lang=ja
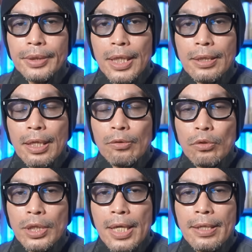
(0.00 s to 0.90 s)
前作
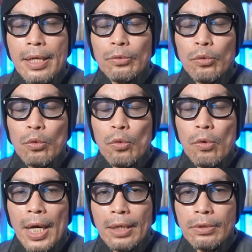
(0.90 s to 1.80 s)
のサイレントをこう
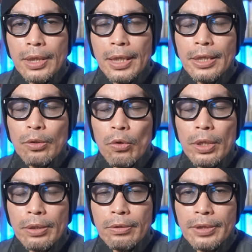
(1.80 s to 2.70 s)
はるかに超
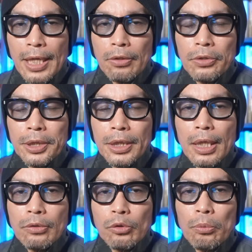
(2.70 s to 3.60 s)
える作品に
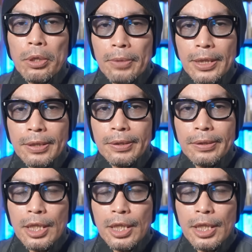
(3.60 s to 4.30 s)
なると思います。